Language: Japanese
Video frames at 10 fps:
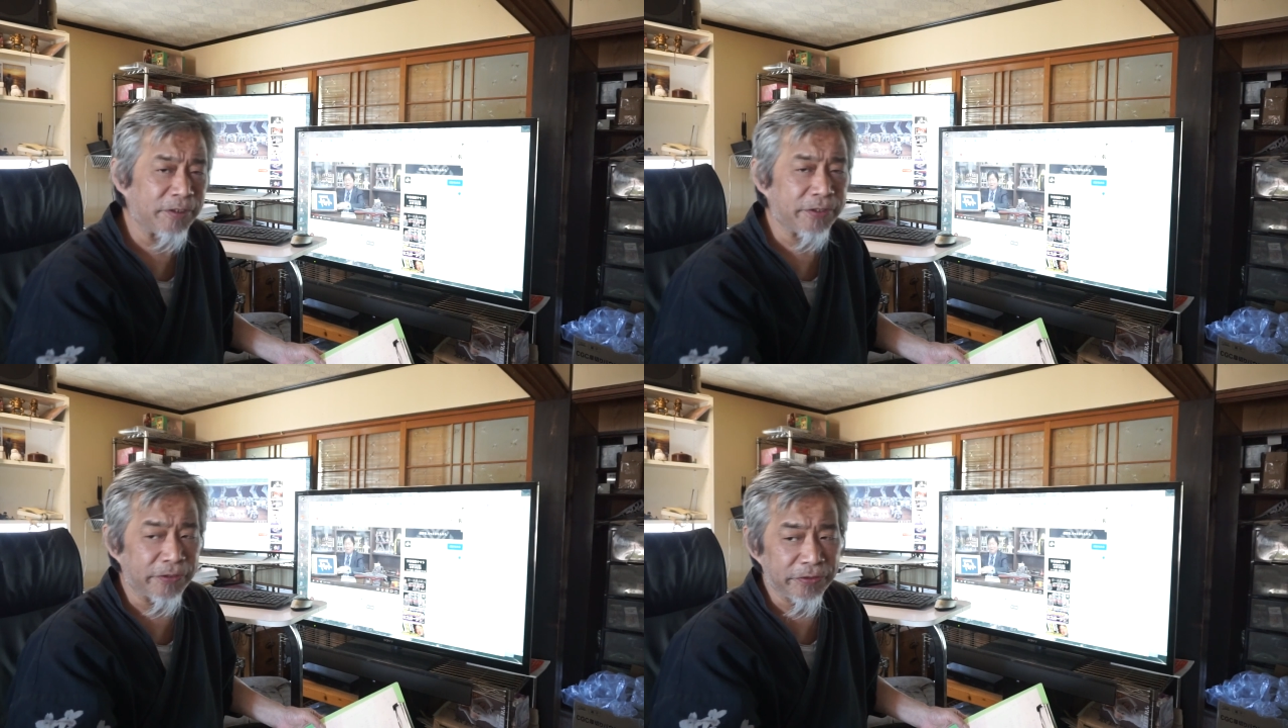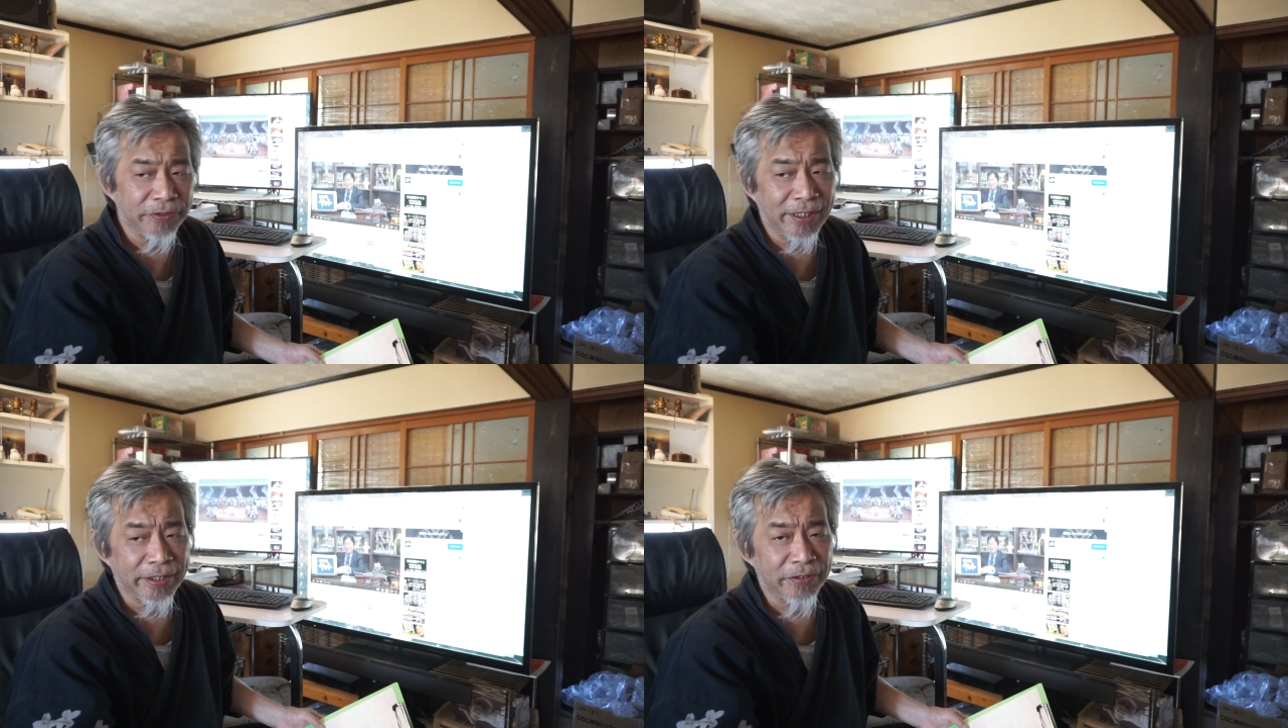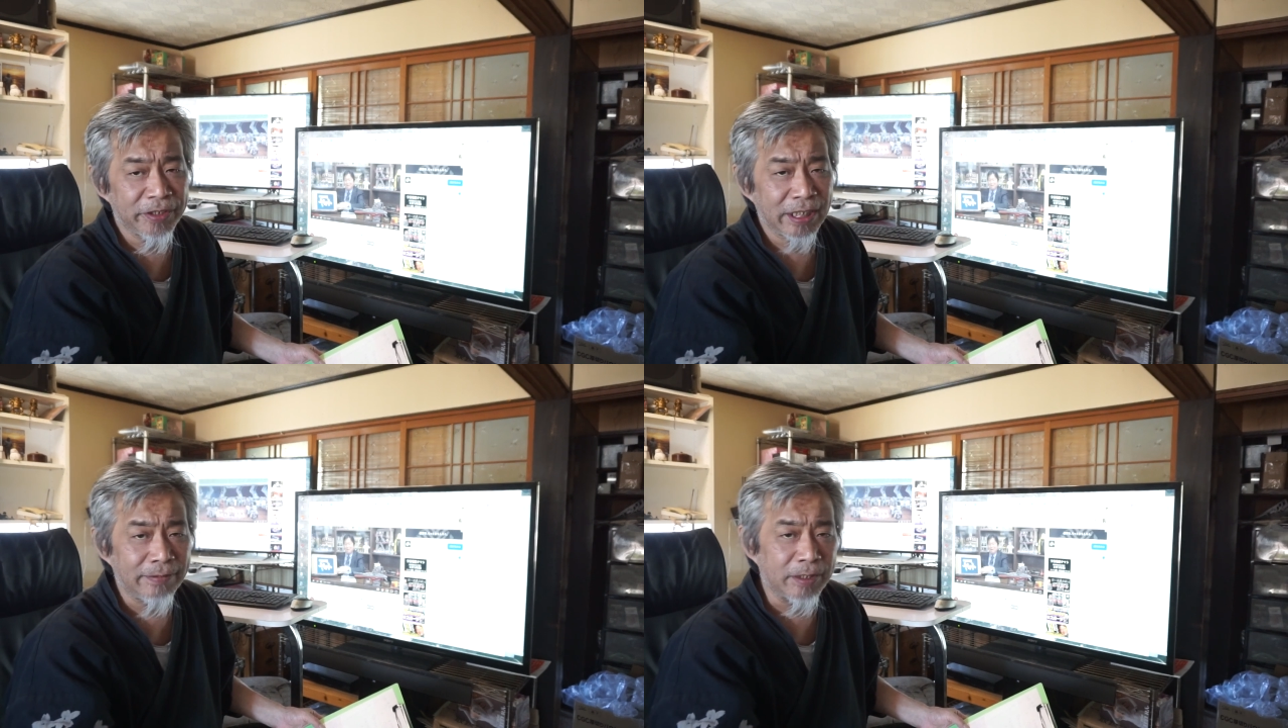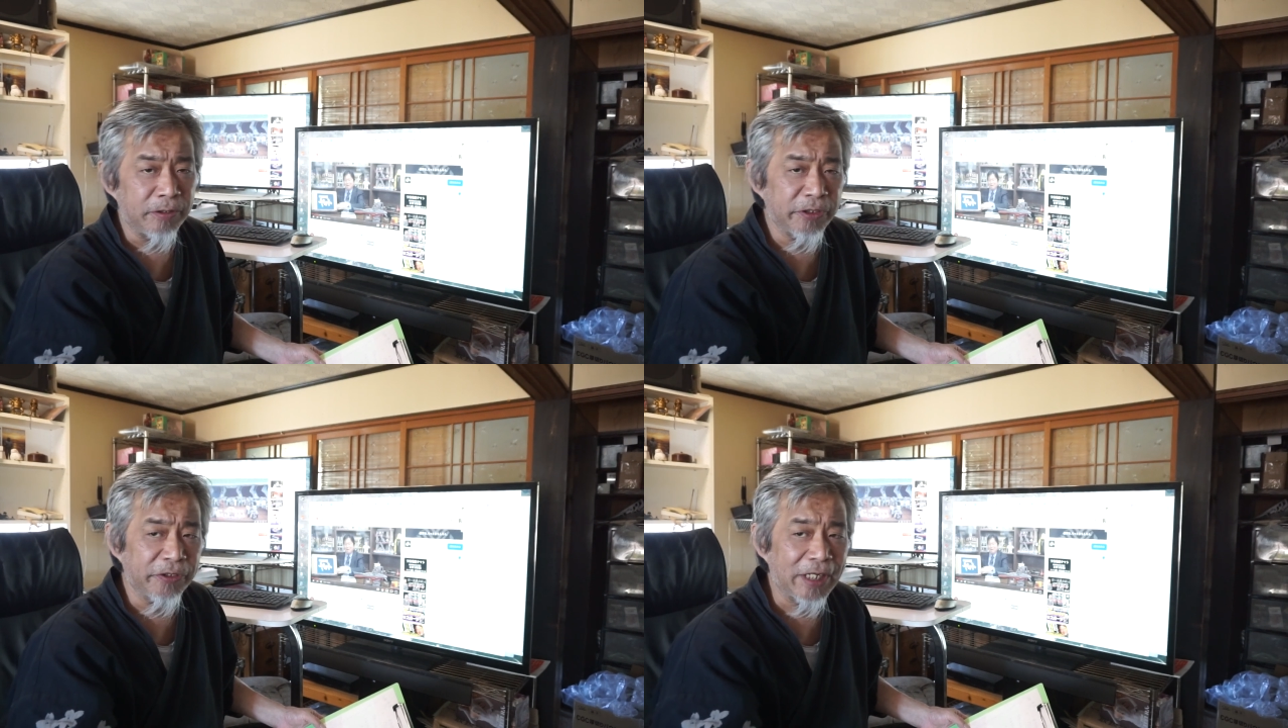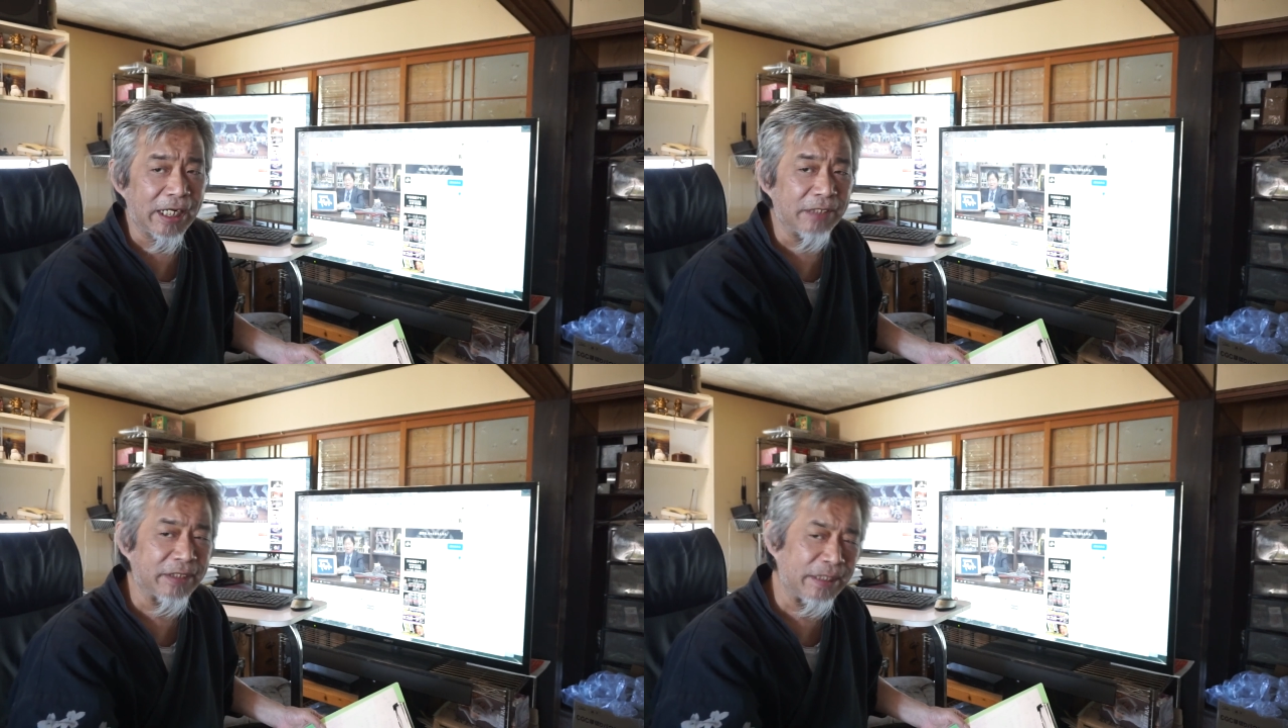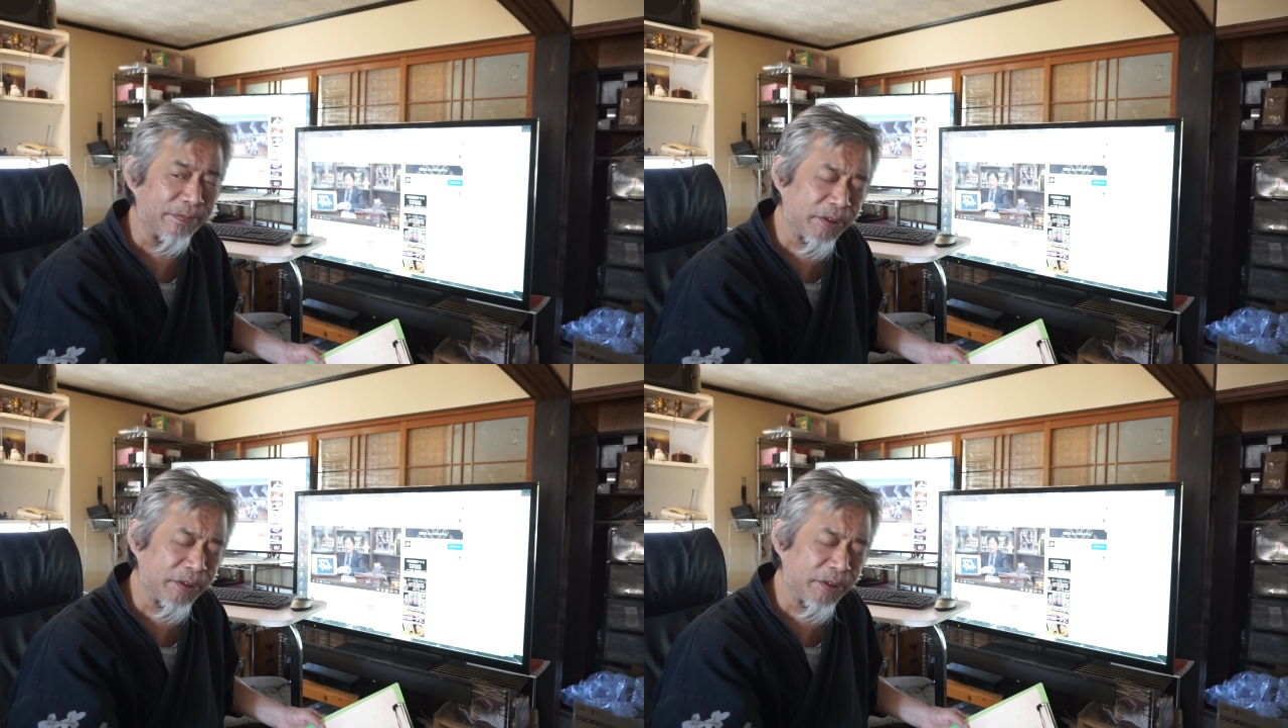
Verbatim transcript: もしこの動画がよろしければ高評価、拡散、